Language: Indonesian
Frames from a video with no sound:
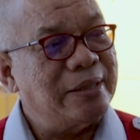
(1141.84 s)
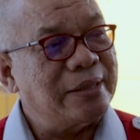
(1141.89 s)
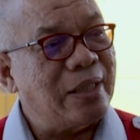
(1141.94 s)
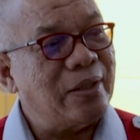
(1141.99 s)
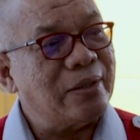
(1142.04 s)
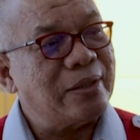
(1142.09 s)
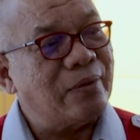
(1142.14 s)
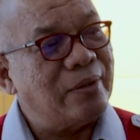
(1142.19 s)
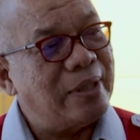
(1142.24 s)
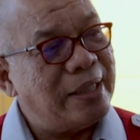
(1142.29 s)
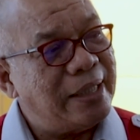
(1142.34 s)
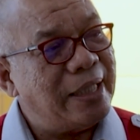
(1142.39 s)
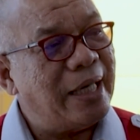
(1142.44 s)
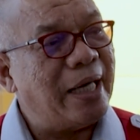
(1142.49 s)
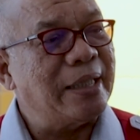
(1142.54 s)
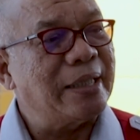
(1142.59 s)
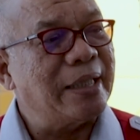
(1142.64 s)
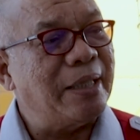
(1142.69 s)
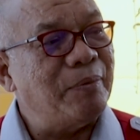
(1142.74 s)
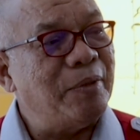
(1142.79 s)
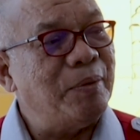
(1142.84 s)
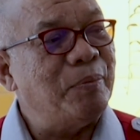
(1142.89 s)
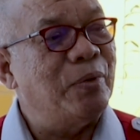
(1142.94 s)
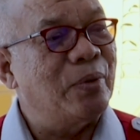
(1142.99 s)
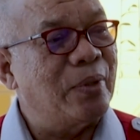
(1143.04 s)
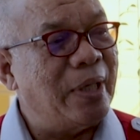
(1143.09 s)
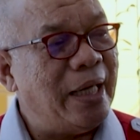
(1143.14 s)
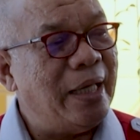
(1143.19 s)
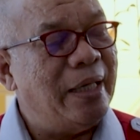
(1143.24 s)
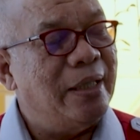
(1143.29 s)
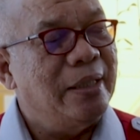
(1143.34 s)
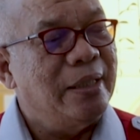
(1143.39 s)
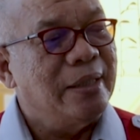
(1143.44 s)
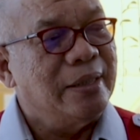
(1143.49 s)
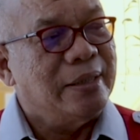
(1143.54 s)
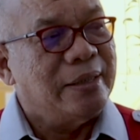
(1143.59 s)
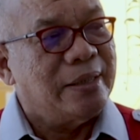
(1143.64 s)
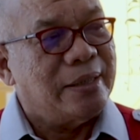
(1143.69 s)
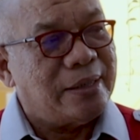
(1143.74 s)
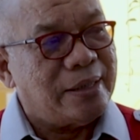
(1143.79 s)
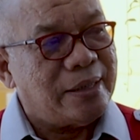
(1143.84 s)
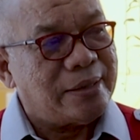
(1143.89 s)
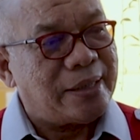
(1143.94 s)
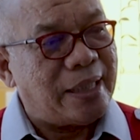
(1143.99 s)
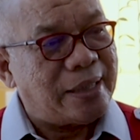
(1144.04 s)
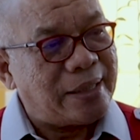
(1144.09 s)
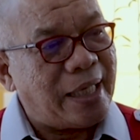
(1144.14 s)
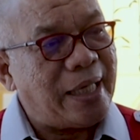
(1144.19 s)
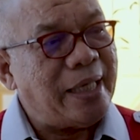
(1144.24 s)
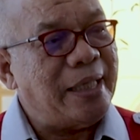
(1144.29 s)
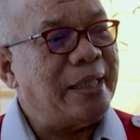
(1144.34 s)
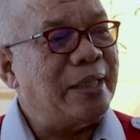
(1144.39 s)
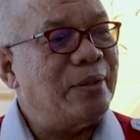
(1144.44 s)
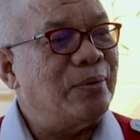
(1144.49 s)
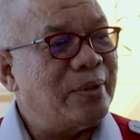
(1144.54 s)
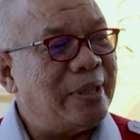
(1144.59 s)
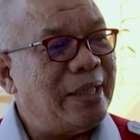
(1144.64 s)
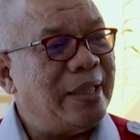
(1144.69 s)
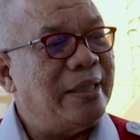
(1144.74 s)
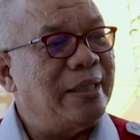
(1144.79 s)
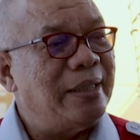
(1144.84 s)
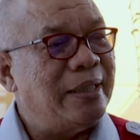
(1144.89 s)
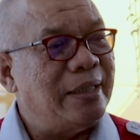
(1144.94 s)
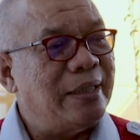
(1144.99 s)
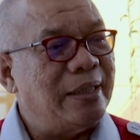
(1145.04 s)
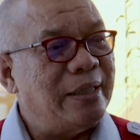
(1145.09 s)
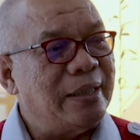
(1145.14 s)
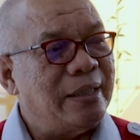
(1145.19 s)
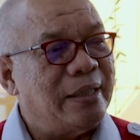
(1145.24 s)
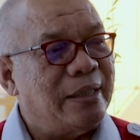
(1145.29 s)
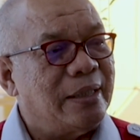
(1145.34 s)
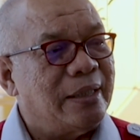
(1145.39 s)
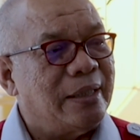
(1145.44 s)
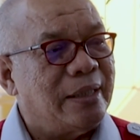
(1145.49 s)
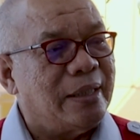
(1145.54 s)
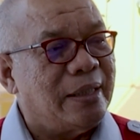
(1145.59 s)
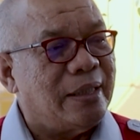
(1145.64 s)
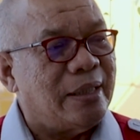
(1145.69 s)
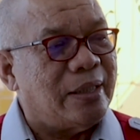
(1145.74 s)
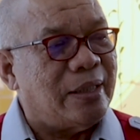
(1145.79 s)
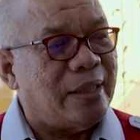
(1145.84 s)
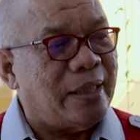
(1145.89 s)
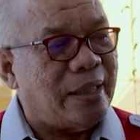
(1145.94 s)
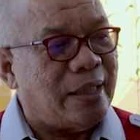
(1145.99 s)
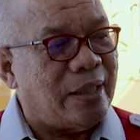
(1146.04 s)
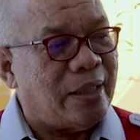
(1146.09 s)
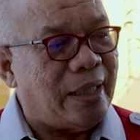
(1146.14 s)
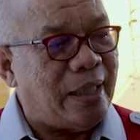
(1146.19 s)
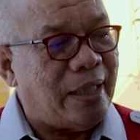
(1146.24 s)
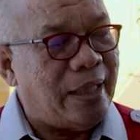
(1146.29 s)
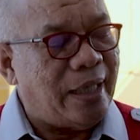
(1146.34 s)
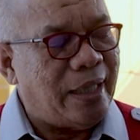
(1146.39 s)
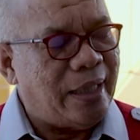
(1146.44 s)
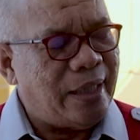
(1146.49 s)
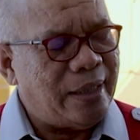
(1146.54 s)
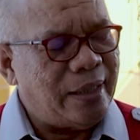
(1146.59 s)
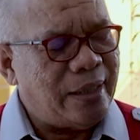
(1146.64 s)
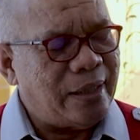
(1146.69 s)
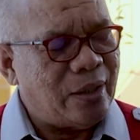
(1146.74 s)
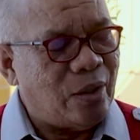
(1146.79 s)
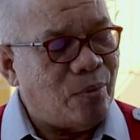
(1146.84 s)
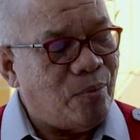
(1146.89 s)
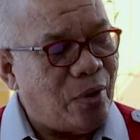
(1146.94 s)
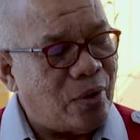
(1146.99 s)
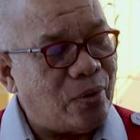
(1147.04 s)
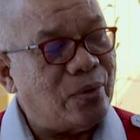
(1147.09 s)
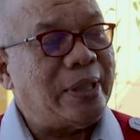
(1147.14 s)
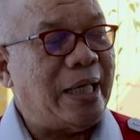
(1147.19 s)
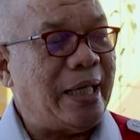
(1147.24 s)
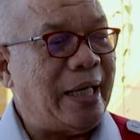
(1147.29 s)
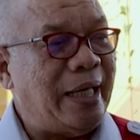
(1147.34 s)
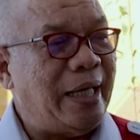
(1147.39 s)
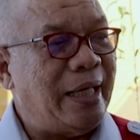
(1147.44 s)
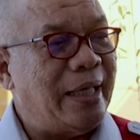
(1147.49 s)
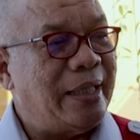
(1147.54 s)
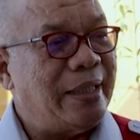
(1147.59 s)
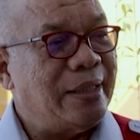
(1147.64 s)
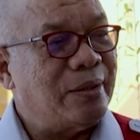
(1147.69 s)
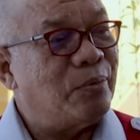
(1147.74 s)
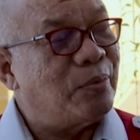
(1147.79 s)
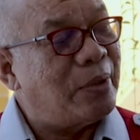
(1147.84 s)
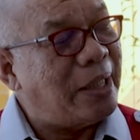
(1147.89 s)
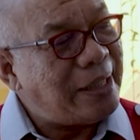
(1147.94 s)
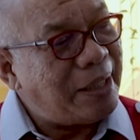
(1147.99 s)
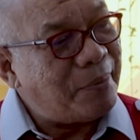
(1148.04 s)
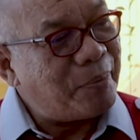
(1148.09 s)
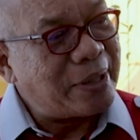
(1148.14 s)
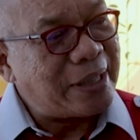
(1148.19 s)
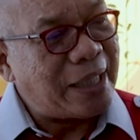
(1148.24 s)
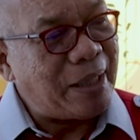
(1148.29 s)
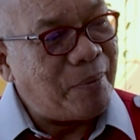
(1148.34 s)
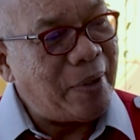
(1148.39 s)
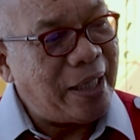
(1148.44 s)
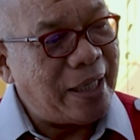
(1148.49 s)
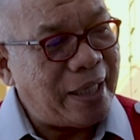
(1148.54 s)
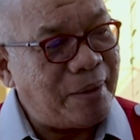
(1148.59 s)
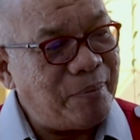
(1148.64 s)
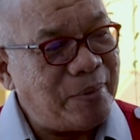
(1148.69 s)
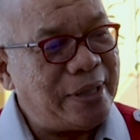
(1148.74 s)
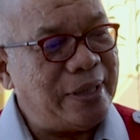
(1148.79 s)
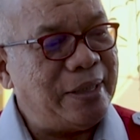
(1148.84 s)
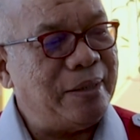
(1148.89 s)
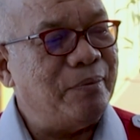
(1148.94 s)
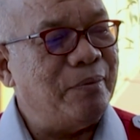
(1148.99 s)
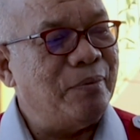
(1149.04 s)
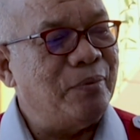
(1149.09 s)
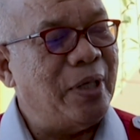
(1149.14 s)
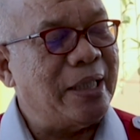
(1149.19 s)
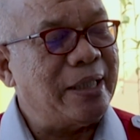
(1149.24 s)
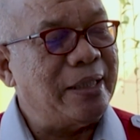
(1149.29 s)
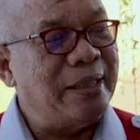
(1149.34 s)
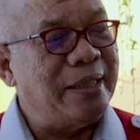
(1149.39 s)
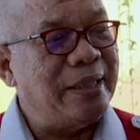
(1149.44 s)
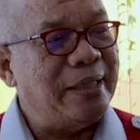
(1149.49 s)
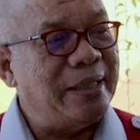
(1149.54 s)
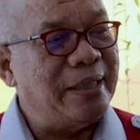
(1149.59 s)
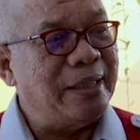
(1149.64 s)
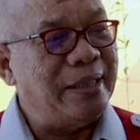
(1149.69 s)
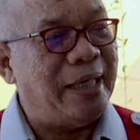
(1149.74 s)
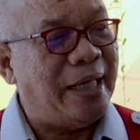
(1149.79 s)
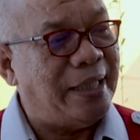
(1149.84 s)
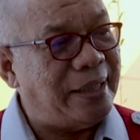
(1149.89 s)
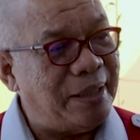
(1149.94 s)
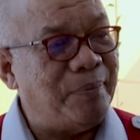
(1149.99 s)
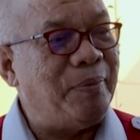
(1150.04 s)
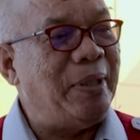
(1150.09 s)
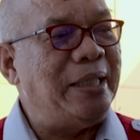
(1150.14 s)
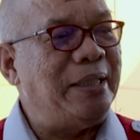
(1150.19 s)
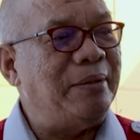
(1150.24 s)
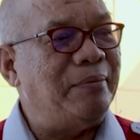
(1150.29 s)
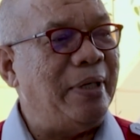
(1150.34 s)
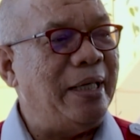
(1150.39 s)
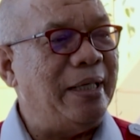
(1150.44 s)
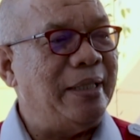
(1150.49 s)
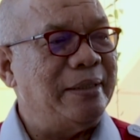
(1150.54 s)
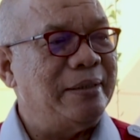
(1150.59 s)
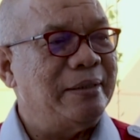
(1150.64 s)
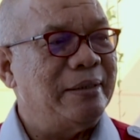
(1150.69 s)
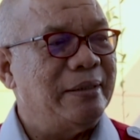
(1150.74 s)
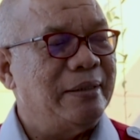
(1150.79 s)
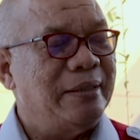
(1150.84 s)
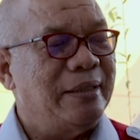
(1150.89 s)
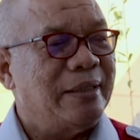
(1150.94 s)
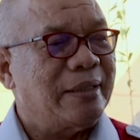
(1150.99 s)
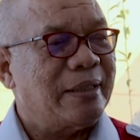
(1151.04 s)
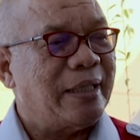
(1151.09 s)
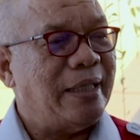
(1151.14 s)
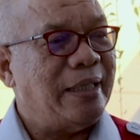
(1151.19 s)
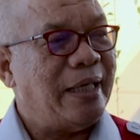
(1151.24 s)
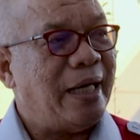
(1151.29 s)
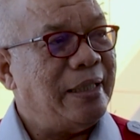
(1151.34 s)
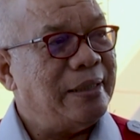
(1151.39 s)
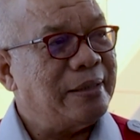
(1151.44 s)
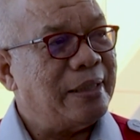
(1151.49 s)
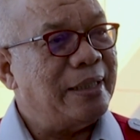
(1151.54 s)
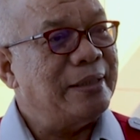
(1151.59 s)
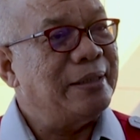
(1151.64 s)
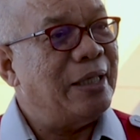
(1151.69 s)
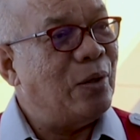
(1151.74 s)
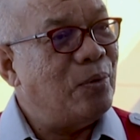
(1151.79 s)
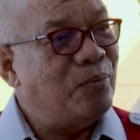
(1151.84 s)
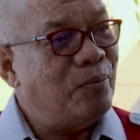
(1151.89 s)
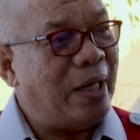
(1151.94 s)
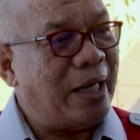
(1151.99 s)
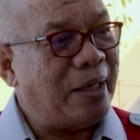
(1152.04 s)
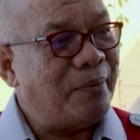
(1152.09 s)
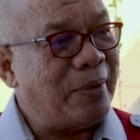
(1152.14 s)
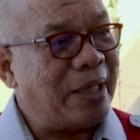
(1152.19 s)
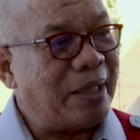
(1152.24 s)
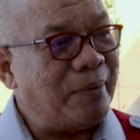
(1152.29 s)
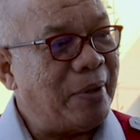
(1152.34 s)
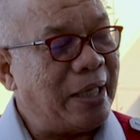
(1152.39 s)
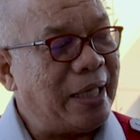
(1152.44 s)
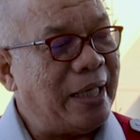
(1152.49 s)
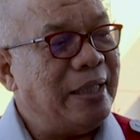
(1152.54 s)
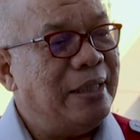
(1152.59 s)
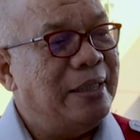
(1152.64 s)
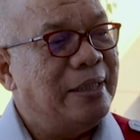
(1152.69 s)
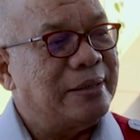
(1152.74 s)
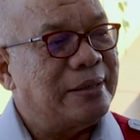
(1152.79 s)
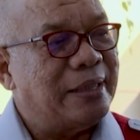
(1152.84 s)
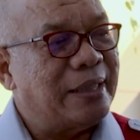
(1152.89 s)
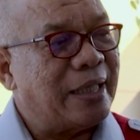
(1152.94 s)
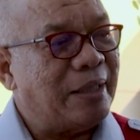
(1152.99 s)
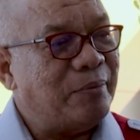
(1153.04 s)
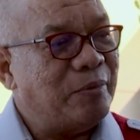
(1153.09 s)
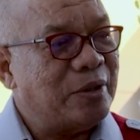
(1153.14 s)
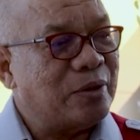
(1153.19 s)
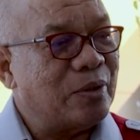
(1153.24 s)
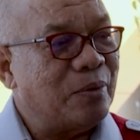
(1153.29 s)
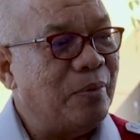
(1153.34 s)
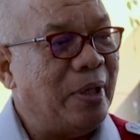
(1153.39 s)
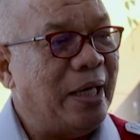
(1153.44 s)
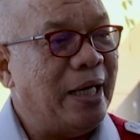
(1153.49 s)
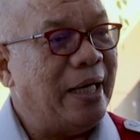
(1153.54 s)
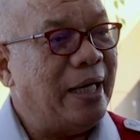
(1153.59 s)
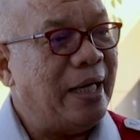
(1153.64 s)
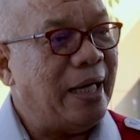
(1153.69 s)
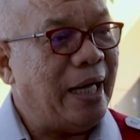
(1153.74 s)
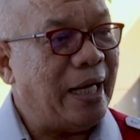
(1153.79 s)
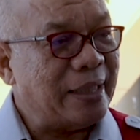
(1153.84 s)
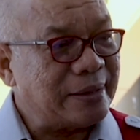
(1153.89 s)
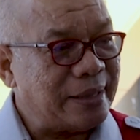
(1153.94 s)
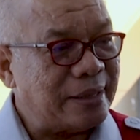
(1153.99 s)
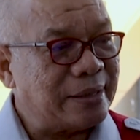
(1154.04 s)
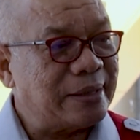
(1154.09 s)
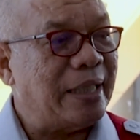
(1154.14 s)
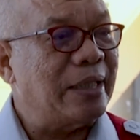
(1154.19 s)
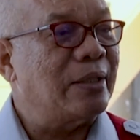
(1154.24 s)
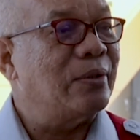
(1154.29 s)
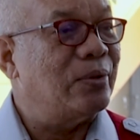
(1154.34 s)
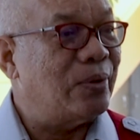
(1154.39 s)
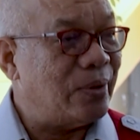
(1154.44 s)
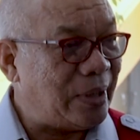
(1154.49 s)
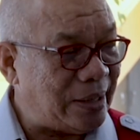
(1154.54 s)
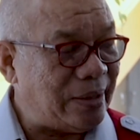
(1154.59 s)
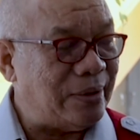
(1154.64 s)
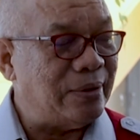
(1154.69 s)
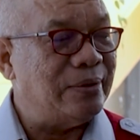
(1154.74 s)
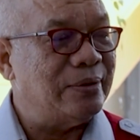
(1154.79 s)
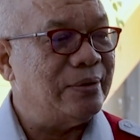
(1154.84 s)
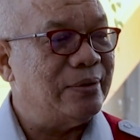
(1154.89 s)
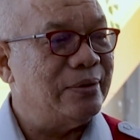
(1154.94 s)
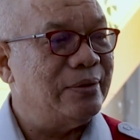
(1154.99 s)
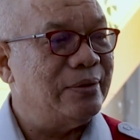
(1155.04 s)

insya Allah tahun ini akan kami buka sentra NUT di eh, Lombok Utara. Itu kemudian yang pertama kami buat di, di NTB ini, Mbak. Karena kan di sana jauh, Mbak, kemana-mana. Jadi kami coba aksesan untuk itu.